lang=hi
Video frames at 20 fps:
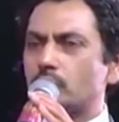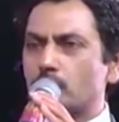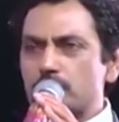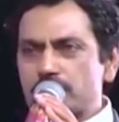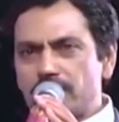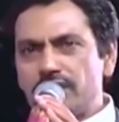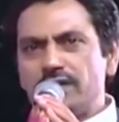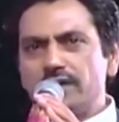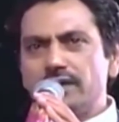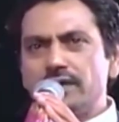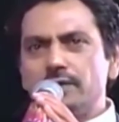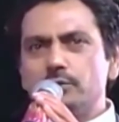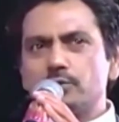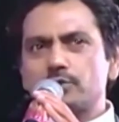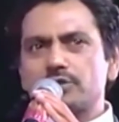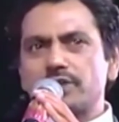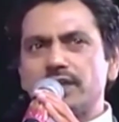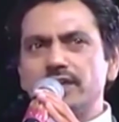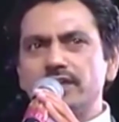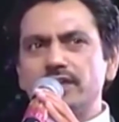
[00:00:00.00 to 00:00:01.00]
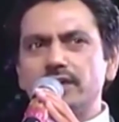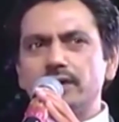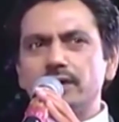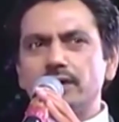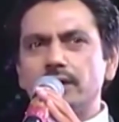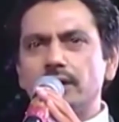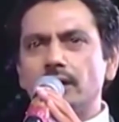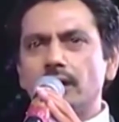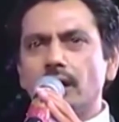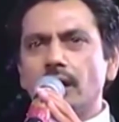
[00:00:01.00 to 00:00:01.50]
तो उसके लिए उसके लिए
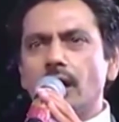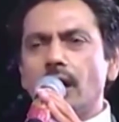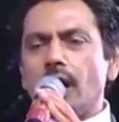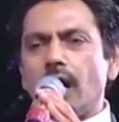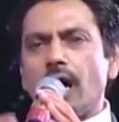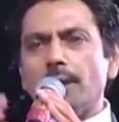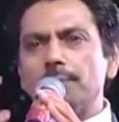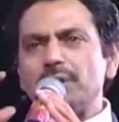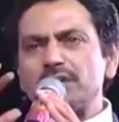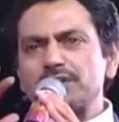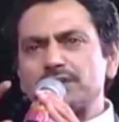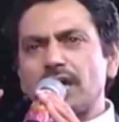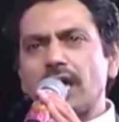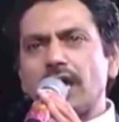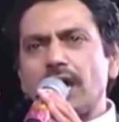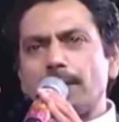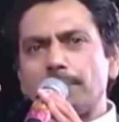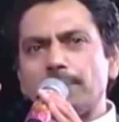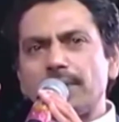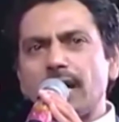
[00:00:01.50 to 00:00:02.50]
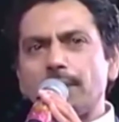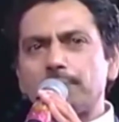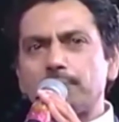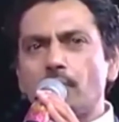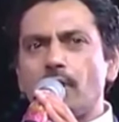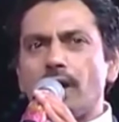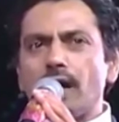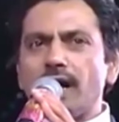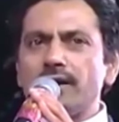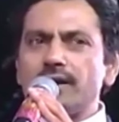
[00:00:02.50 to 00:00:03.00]
हमेशा अपने आप
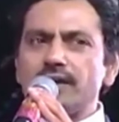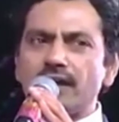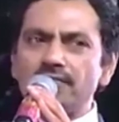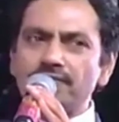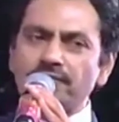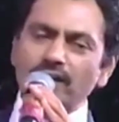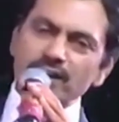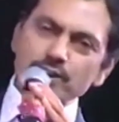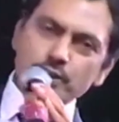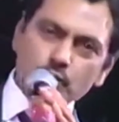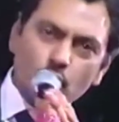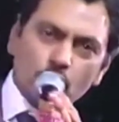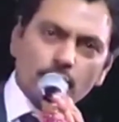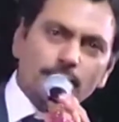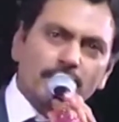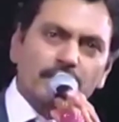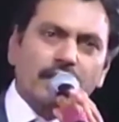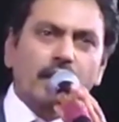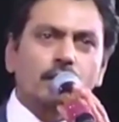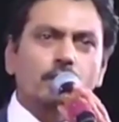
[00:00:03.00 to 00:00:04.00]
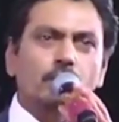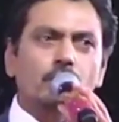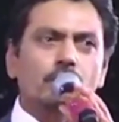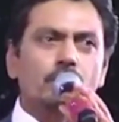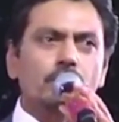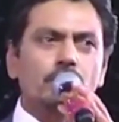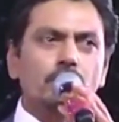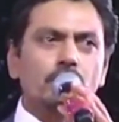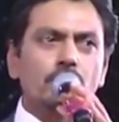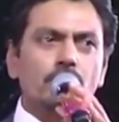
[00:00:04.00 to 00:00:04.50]
को अनकंफर्ट जोन में डालो
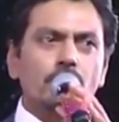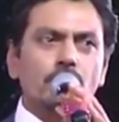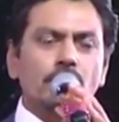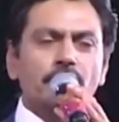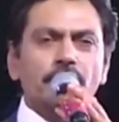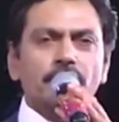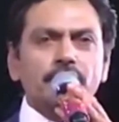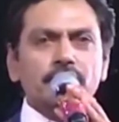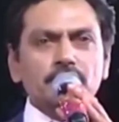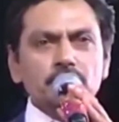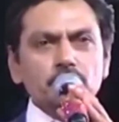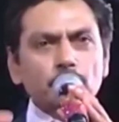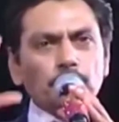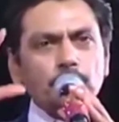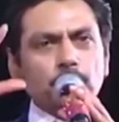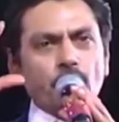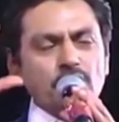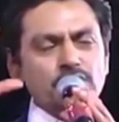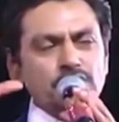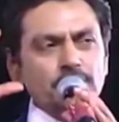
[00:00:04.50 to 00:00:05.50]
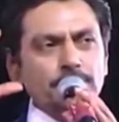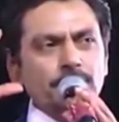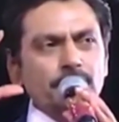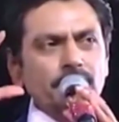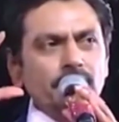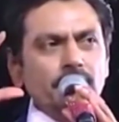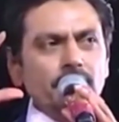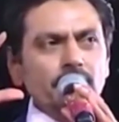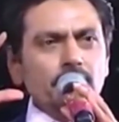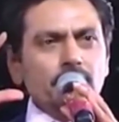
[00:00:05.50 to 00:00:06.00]
कि जो
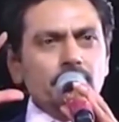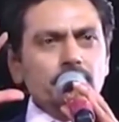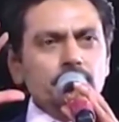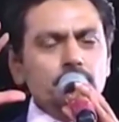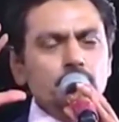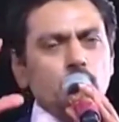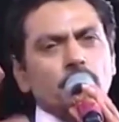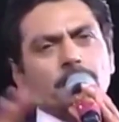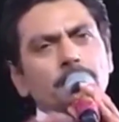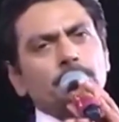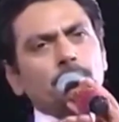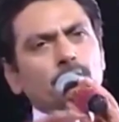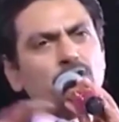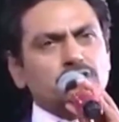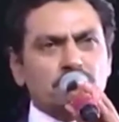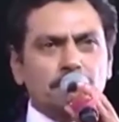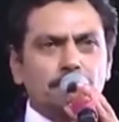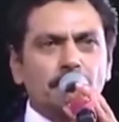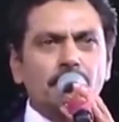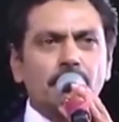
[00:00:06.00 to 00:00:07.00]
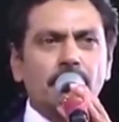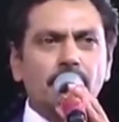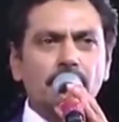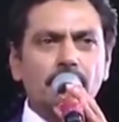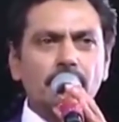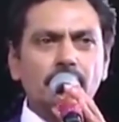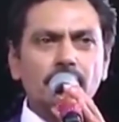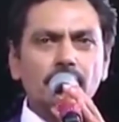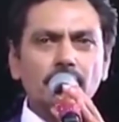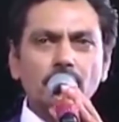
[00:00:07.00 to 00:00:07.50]
पॉसिबल जो इम्पॉसिबल है
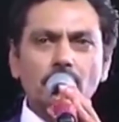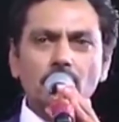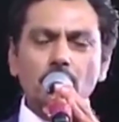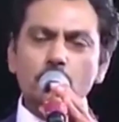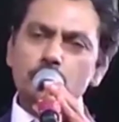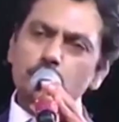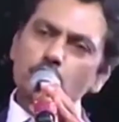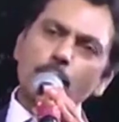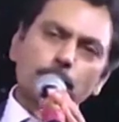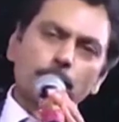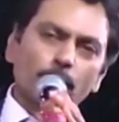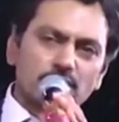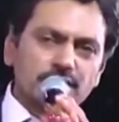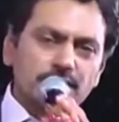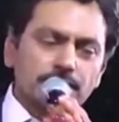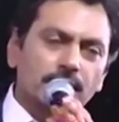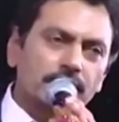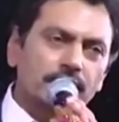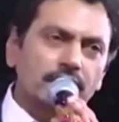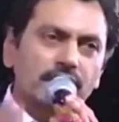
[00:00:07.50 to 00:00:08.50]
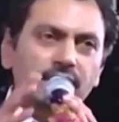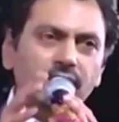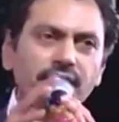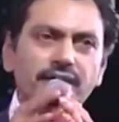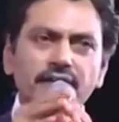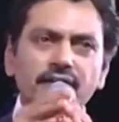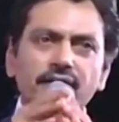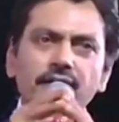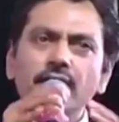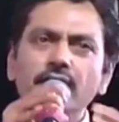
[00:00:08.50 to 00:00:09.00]
उसको पॉसिबल
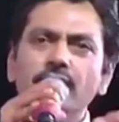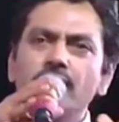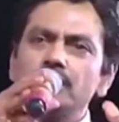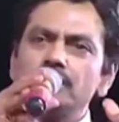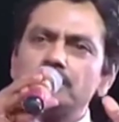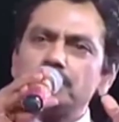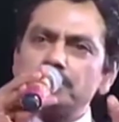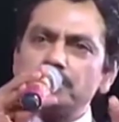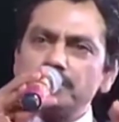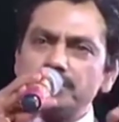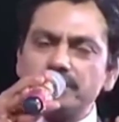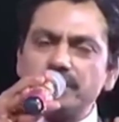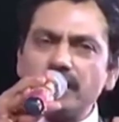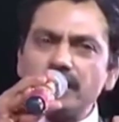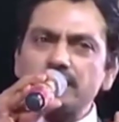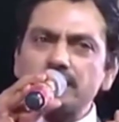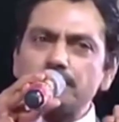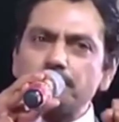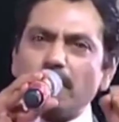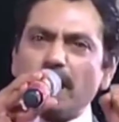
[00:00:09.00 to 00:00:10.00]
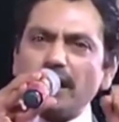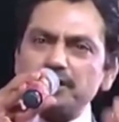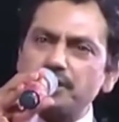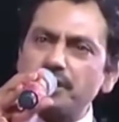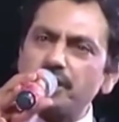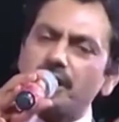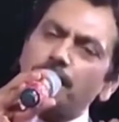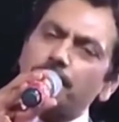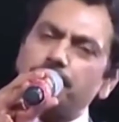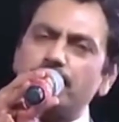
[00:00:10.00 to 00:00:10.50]
करने की शिद्दत
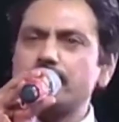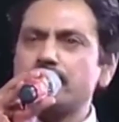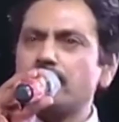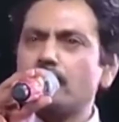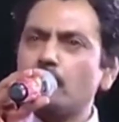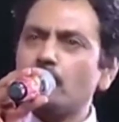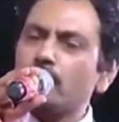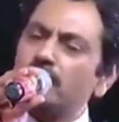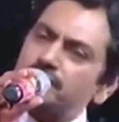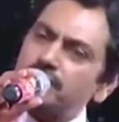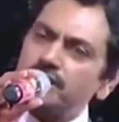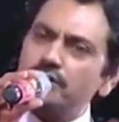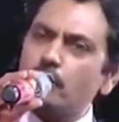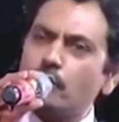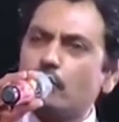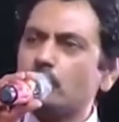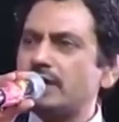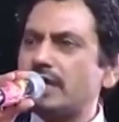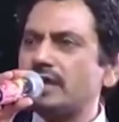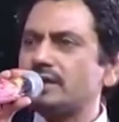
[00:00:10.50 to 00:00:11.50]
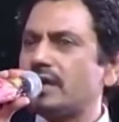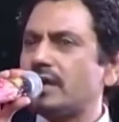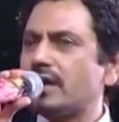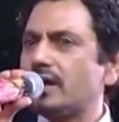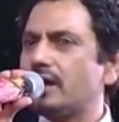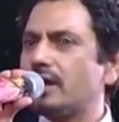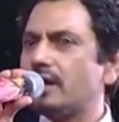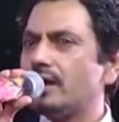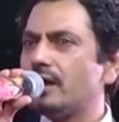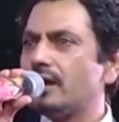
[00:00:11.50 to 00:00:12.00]
पैशन आपके अंदर होना चाहिए वो हो जाता
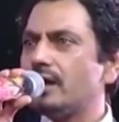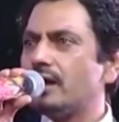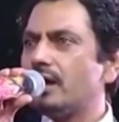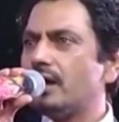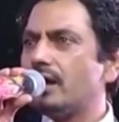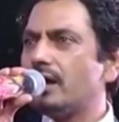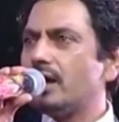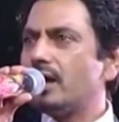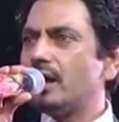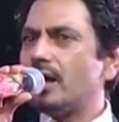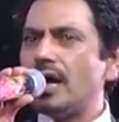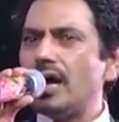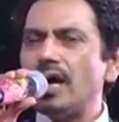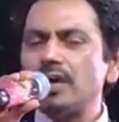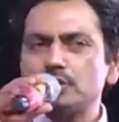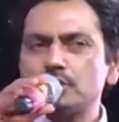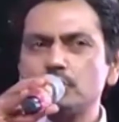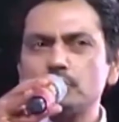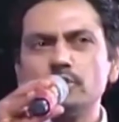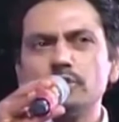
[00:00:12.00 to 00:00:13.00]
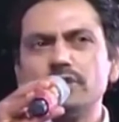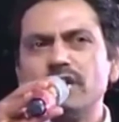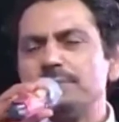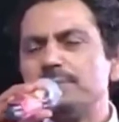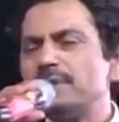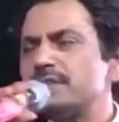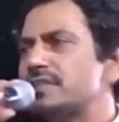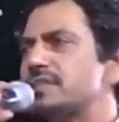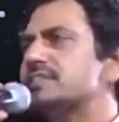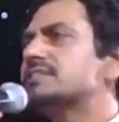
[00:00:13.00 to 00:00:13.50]
है आज जो दुनिया
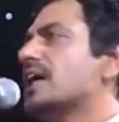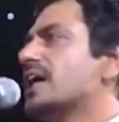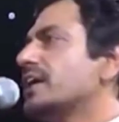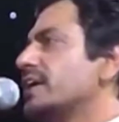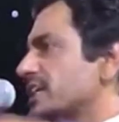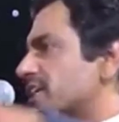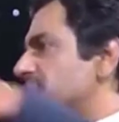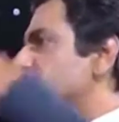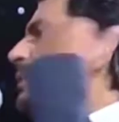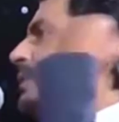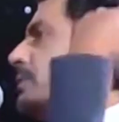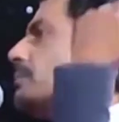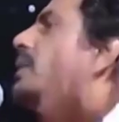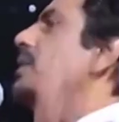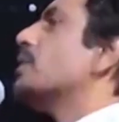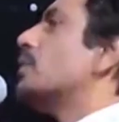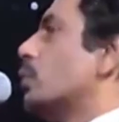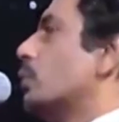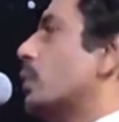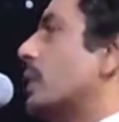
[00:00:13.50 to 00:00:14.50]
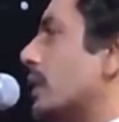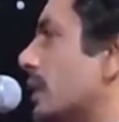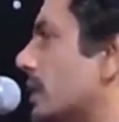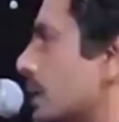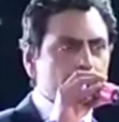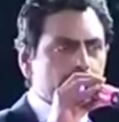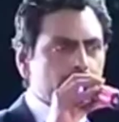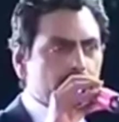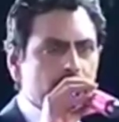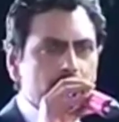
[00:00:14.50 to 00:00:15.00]
में इतने सारे एक्सपेरिमेंट हुए
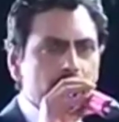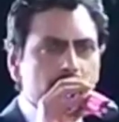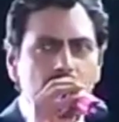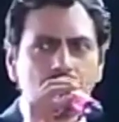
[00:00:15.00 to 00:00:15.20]
हैं